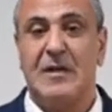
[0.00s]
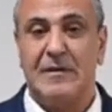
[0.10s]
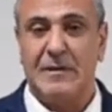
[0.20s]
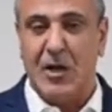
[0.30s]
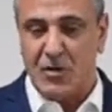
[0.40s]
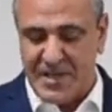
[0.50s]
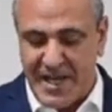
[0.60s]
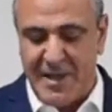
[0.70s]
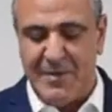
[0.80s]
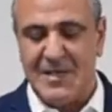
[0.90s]
de los
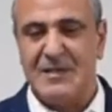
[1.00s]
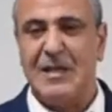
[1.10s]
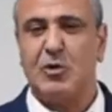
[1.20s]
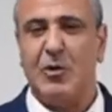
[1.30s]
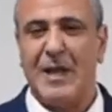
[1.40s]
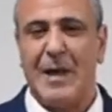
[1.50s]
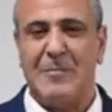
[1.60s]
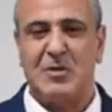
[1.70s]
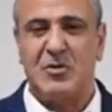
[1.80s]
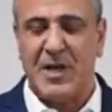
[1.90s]
CEREMIS y todas las
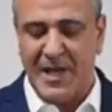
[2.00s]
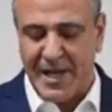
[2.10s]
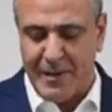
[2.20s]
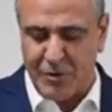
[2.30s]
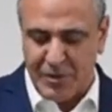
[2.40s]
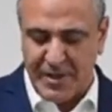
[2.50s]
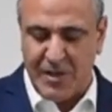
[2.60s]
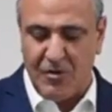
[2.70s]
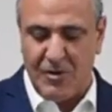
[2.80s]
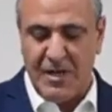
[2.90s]
personas que han
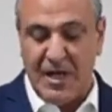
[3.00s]
aportado